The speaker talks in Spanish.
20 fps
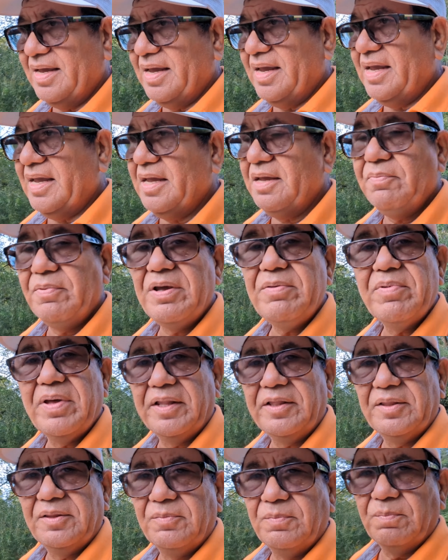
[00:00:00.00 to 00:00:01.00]
y
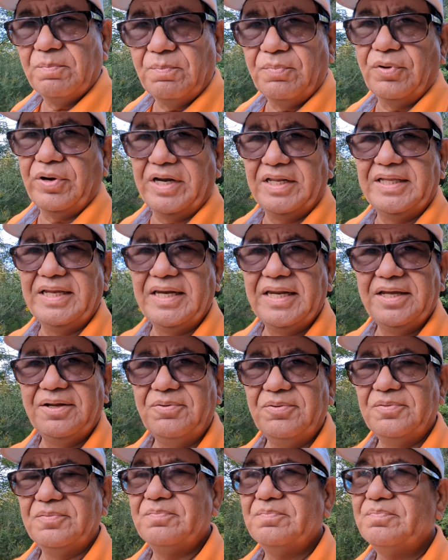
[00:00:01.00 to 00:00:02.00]
viven por el dinero.